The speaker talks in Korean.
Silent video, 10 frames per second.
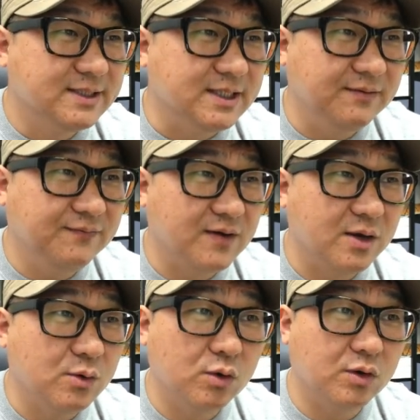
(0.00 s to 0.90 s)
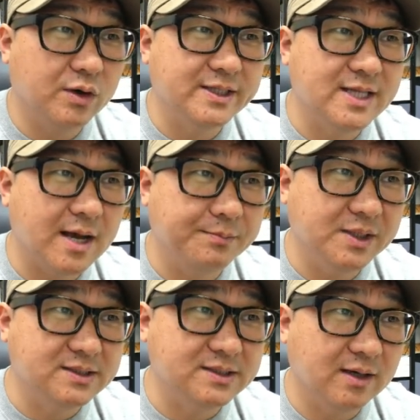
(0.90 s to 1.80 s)
If I were not
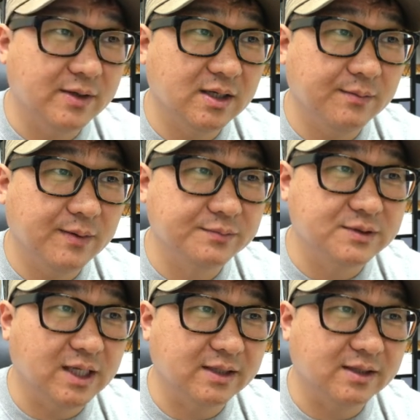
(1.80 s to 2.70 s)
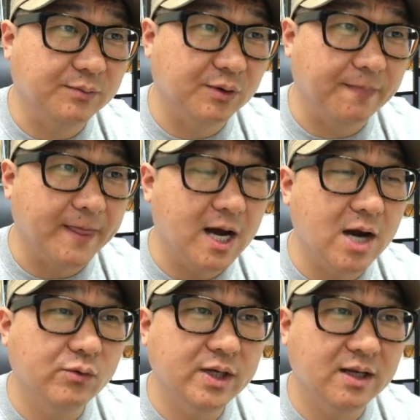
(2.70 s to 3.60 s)
busy, 내가 만약에 바쁘지 않다면
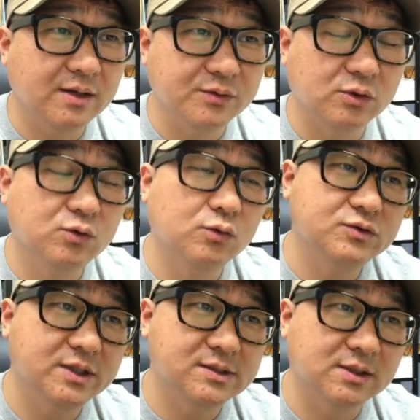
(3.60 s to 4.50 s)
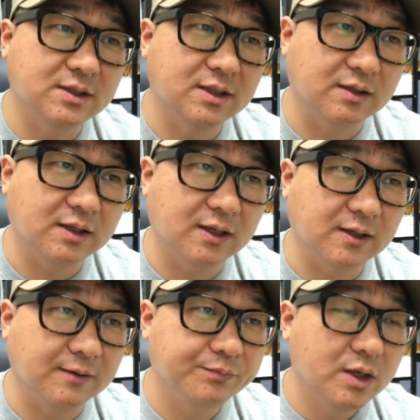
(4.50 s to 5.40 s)
I would help you, 널 도울 수 있을
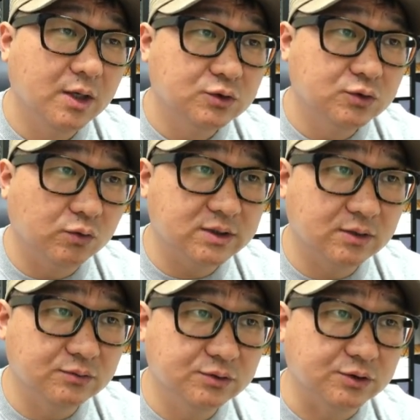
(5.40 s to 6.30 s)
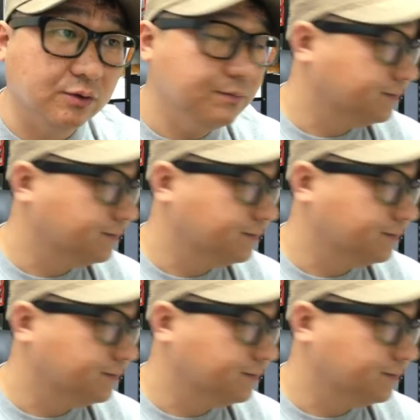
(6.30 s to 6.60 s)
텐데. 조동사 would죠.